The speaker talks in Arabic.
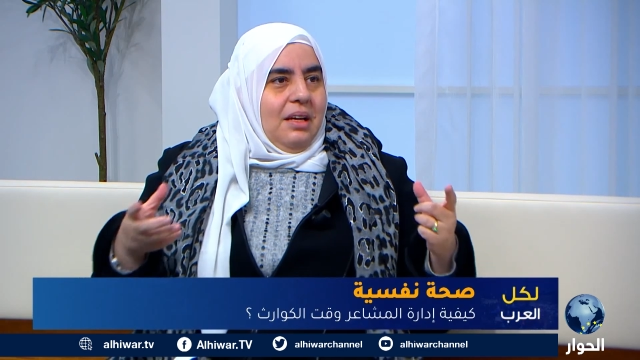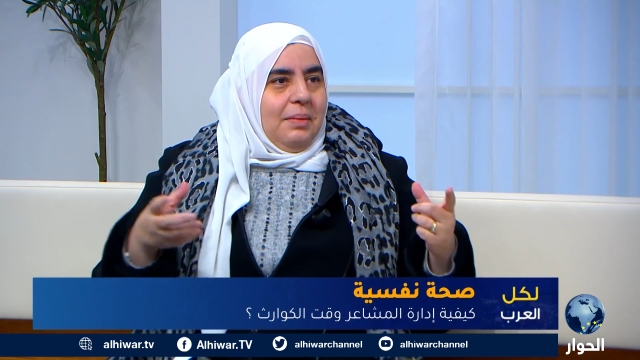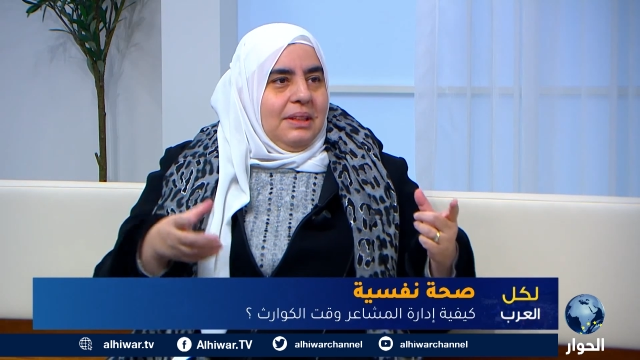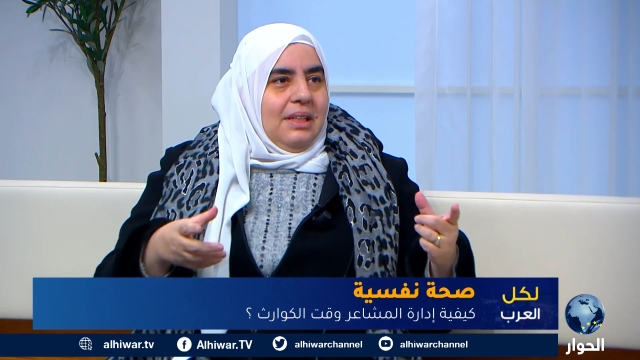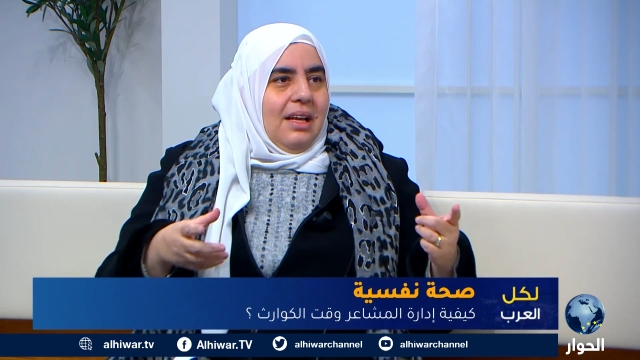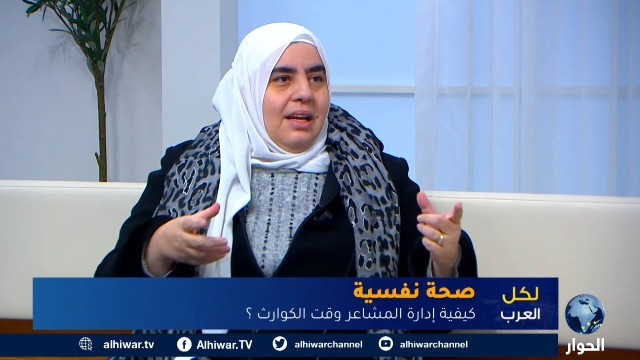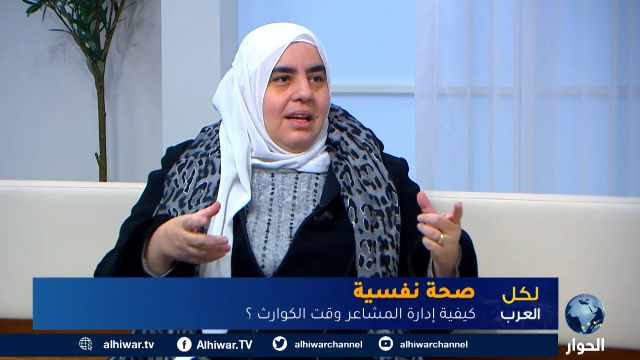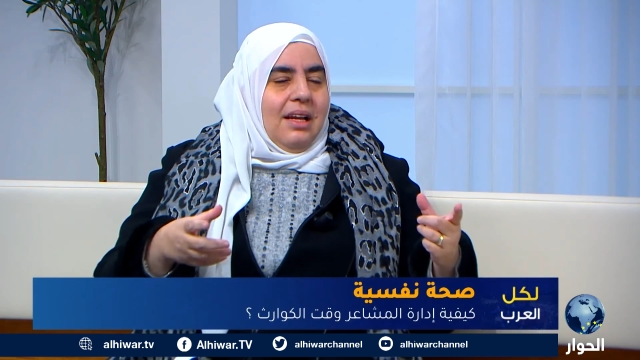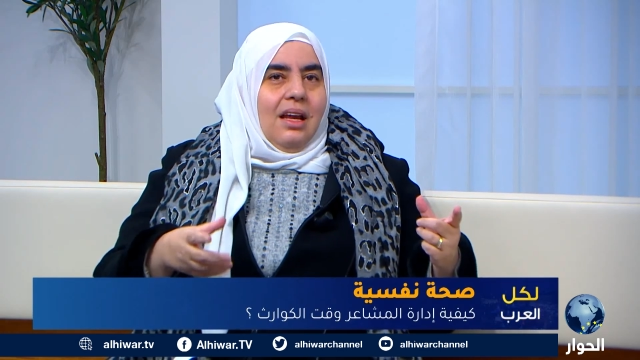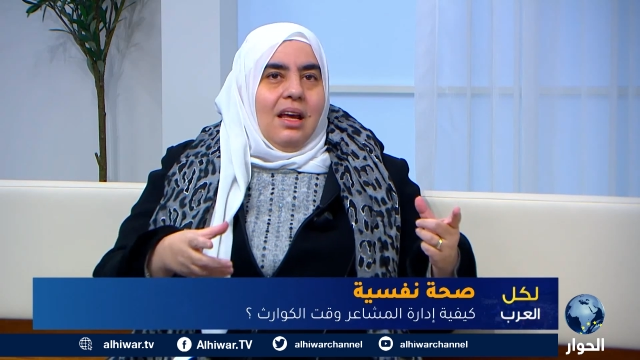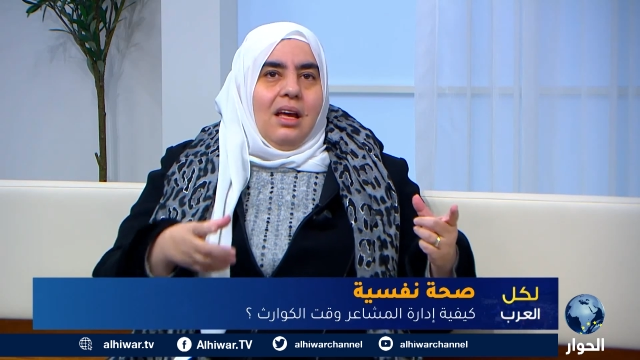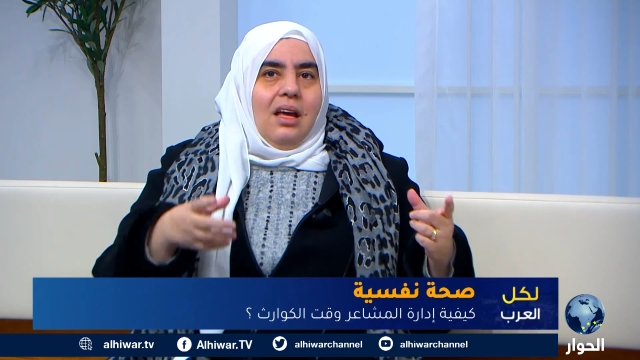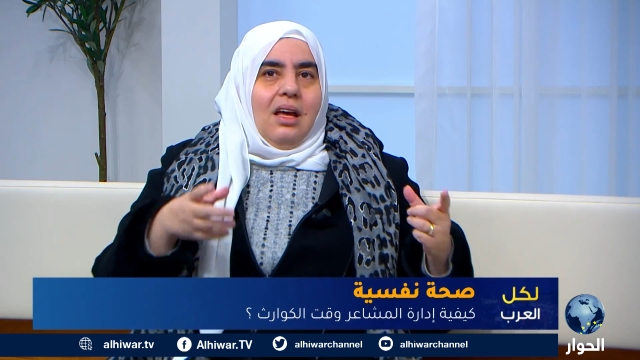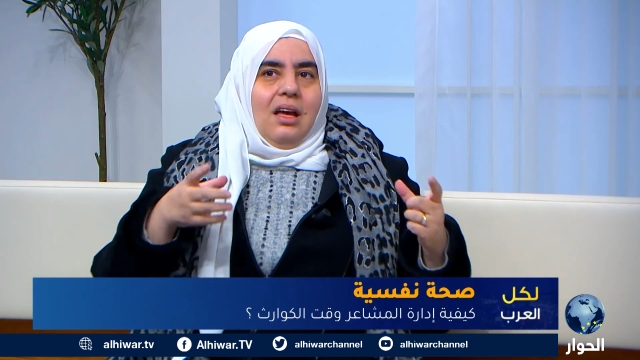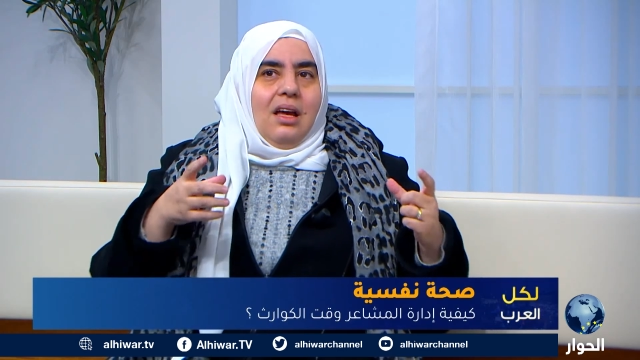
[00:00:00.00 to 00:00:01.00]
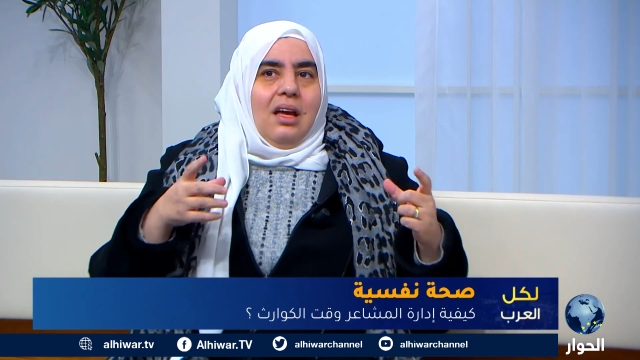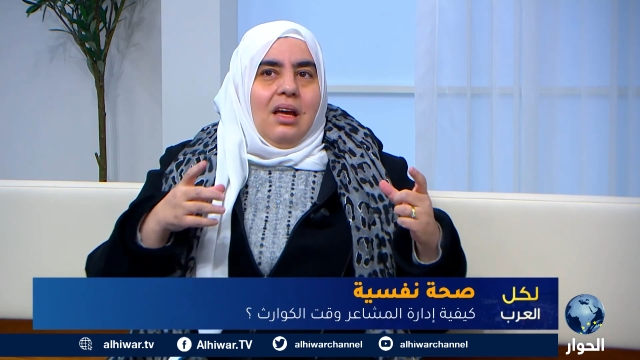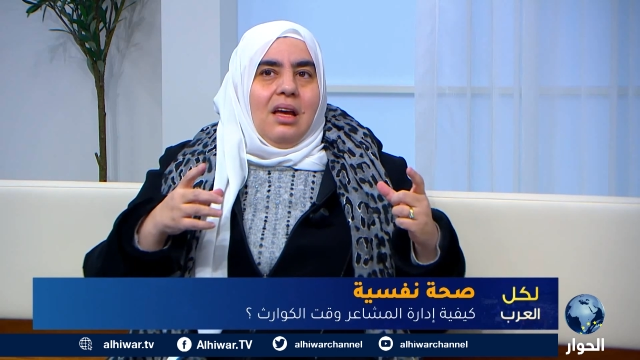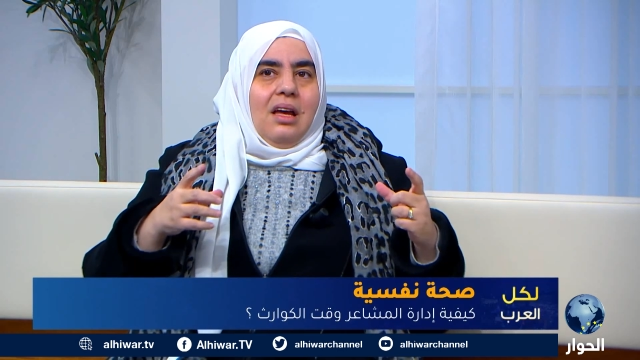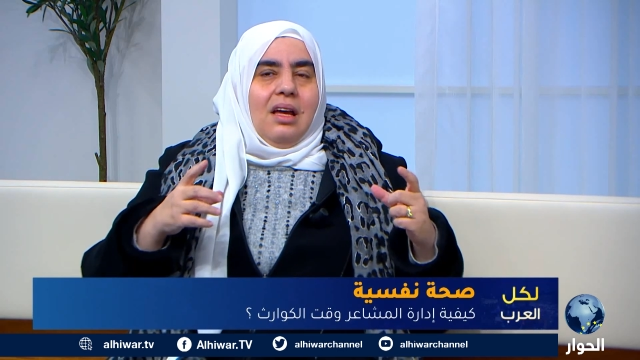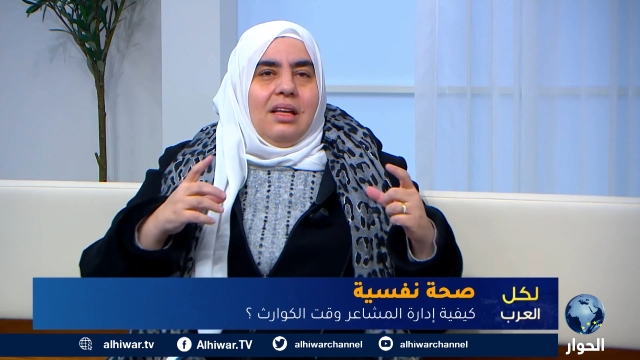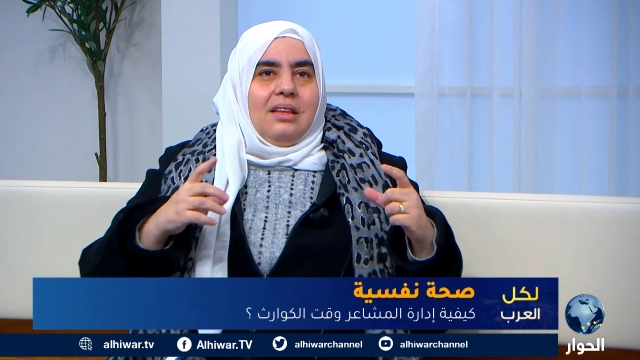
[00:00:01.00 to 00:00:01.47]
مثلا
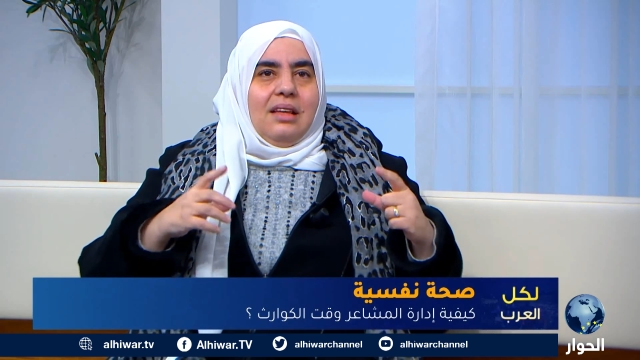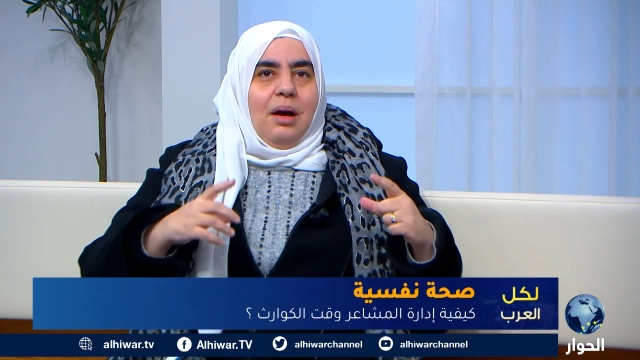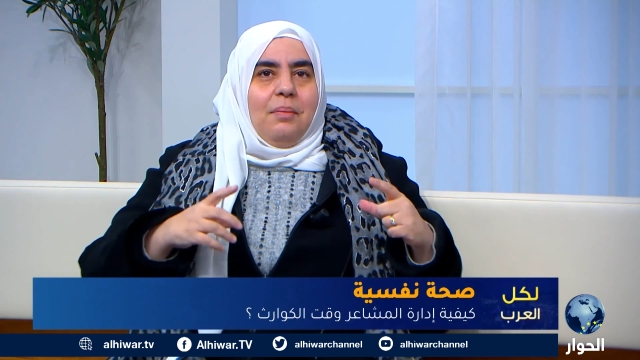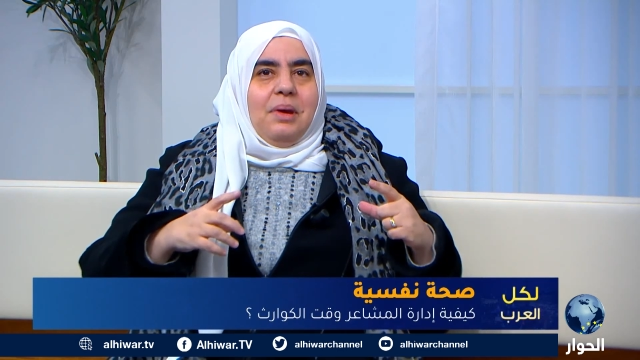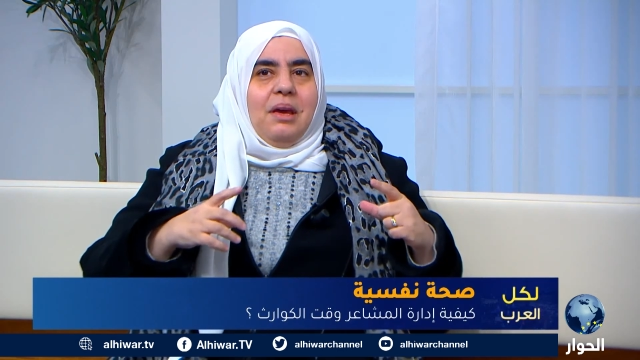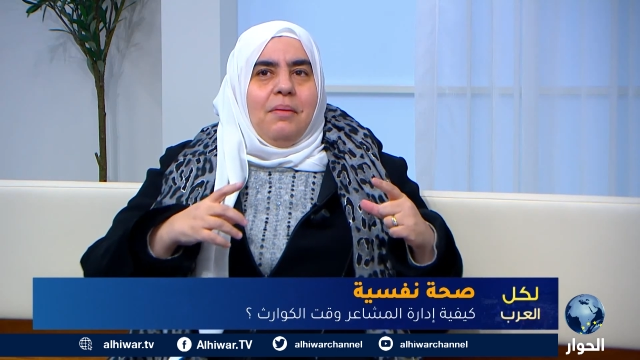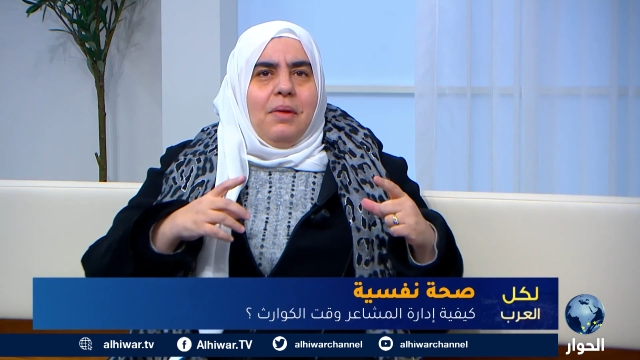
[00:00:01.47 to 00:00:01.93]
آه، التعميم